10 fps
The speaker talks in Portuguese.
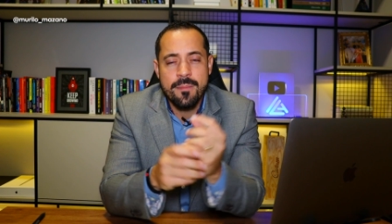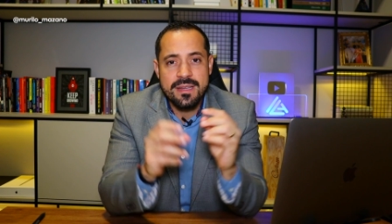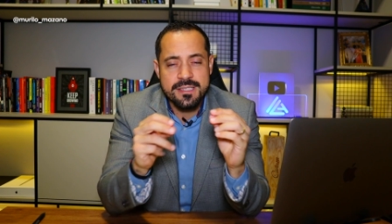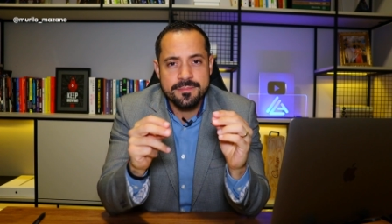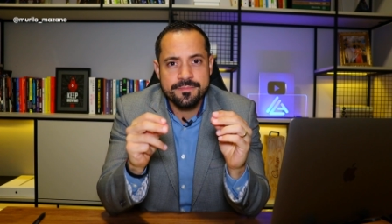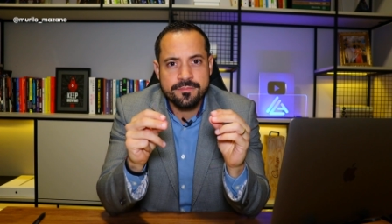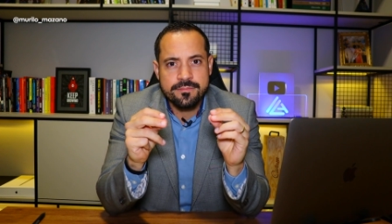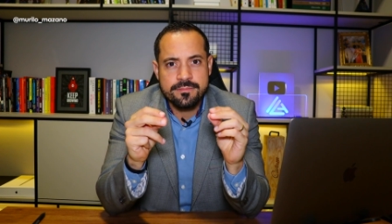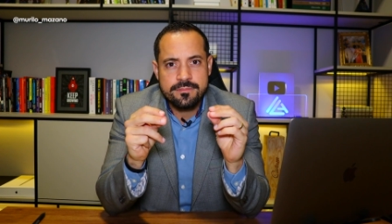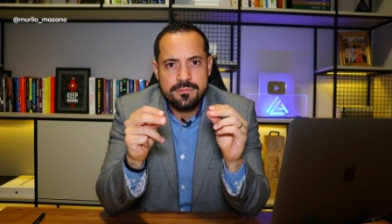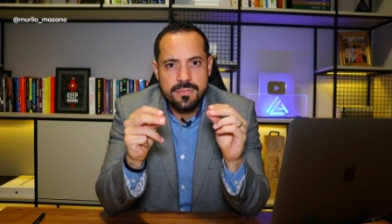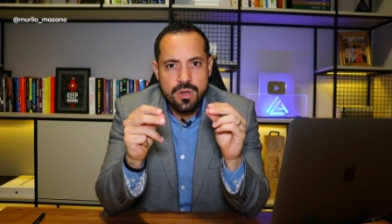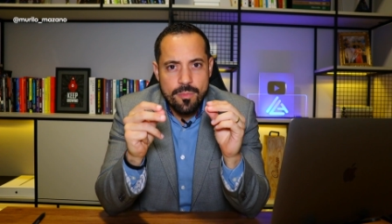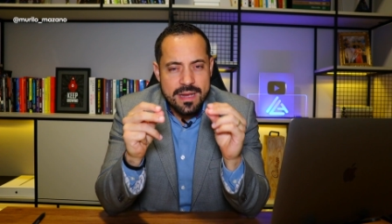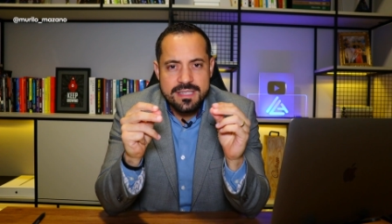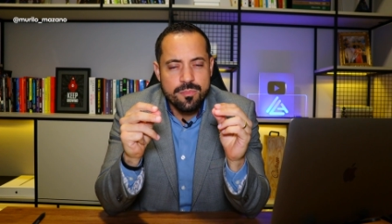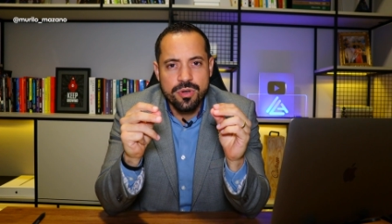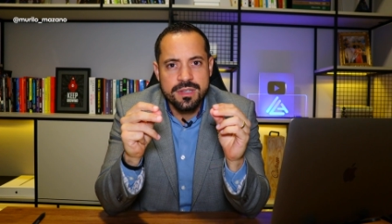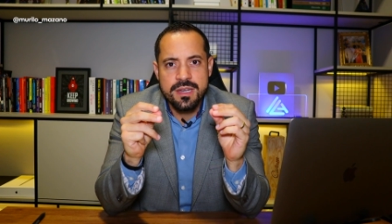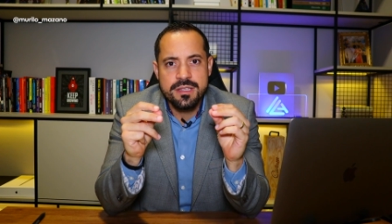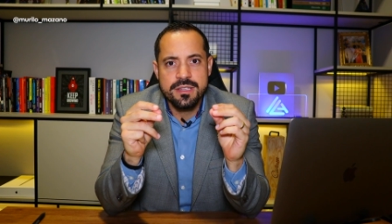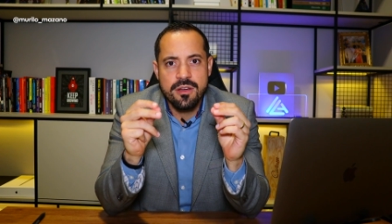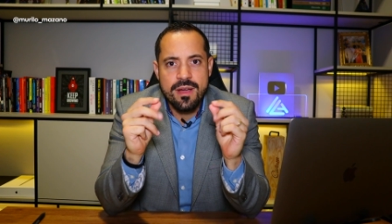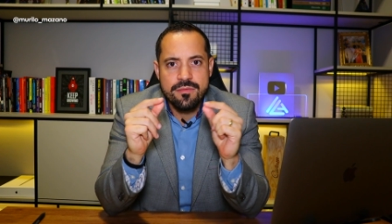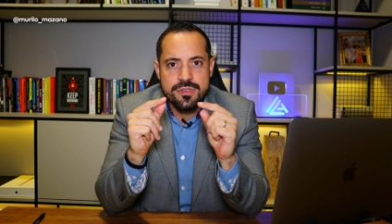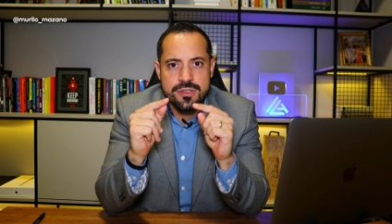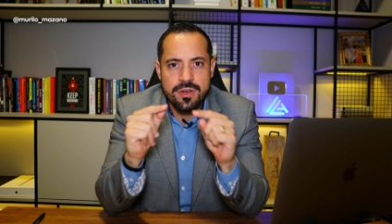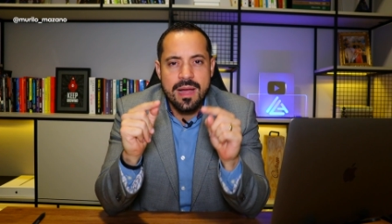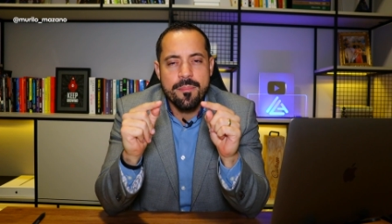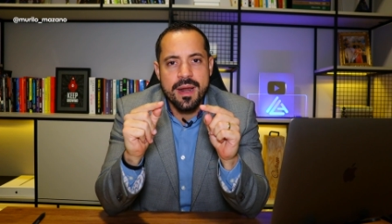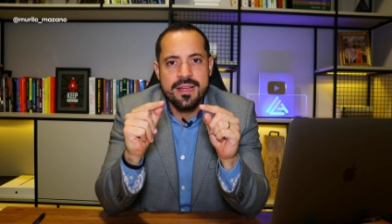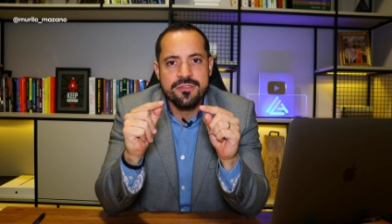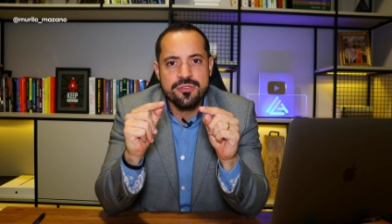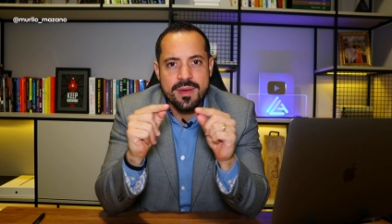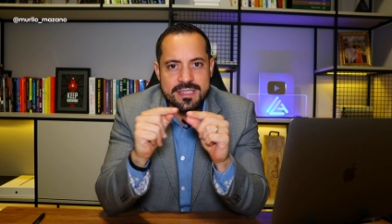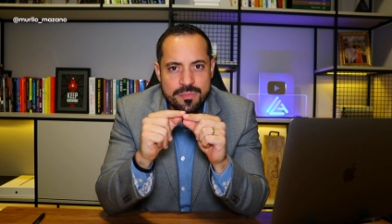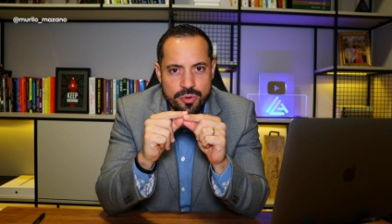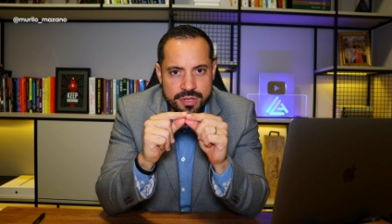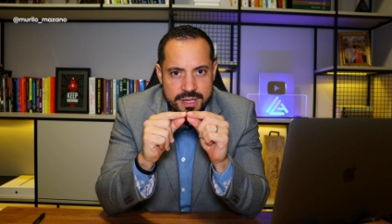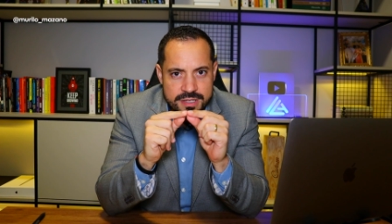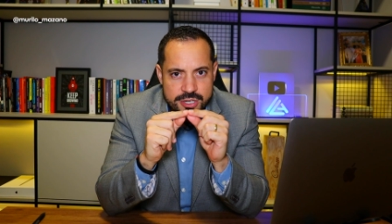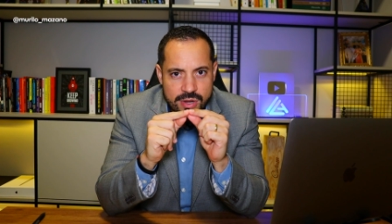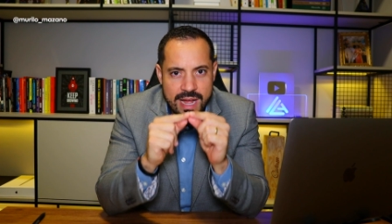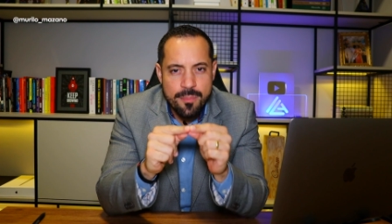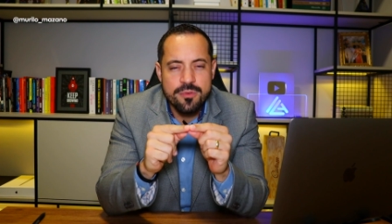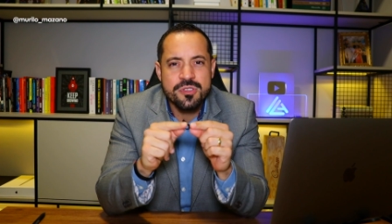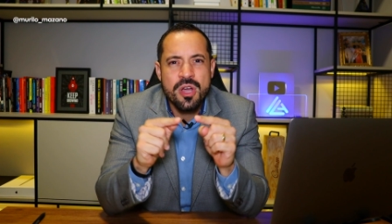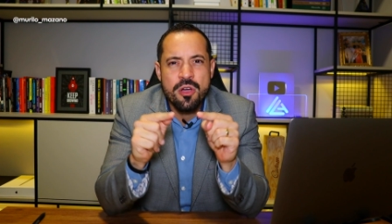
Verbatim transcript: Mas o mais importante não é você olhar para isso, o mais importante é olhar para os